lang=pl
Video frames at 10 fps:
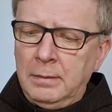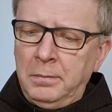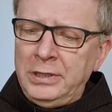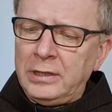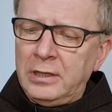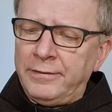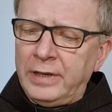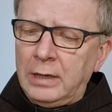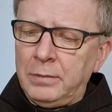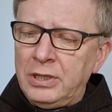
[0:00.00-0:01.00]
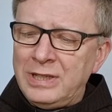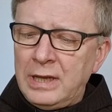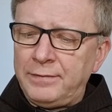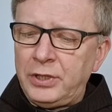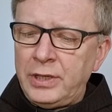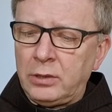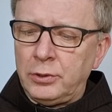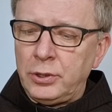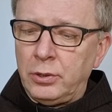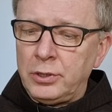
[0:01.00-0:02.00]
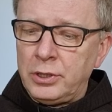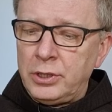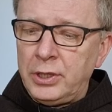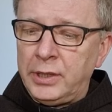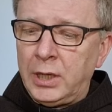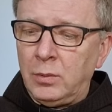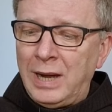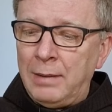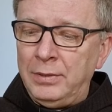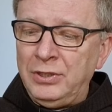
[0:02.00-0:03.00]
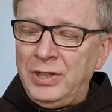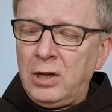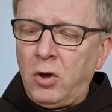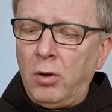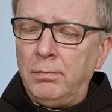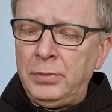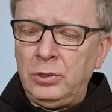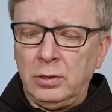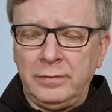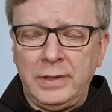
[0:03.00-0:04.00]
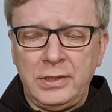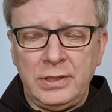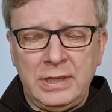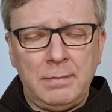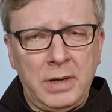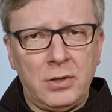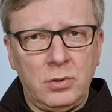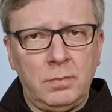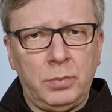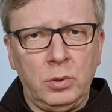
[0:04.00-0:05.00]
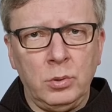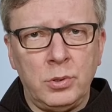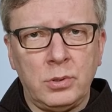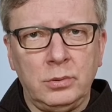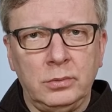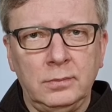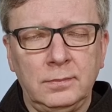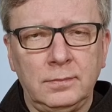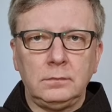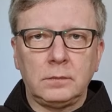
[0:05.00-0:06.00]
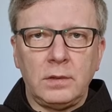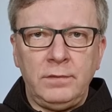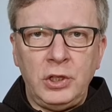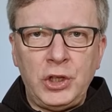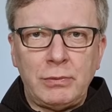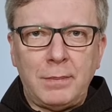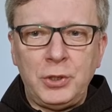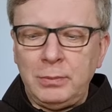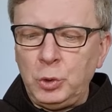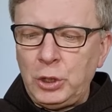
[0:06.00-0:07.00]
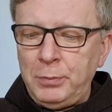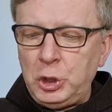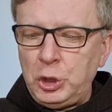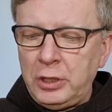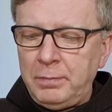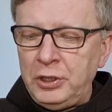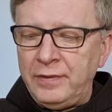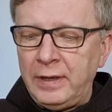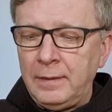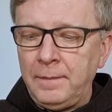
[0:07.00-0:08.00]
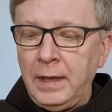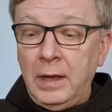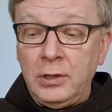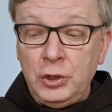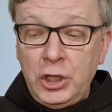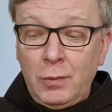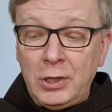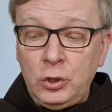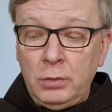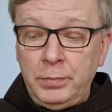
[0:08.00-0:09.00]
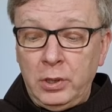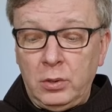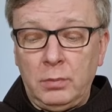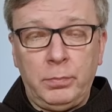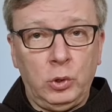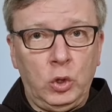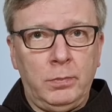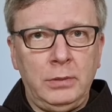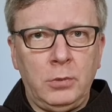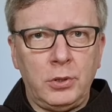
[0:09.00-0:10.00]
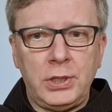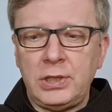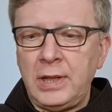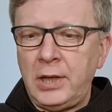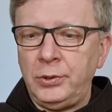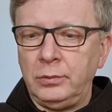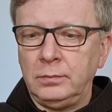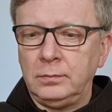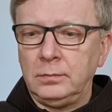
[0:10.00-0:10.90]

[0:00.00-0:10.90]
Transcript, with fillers: Mnie ten fragment zawsze jakoś ostrzegał, aby nie kombinować za bardzo po ludzku. Wiedziałam, że muszę być cierpliwa, działać dopiero po dobrym rozeznaniu.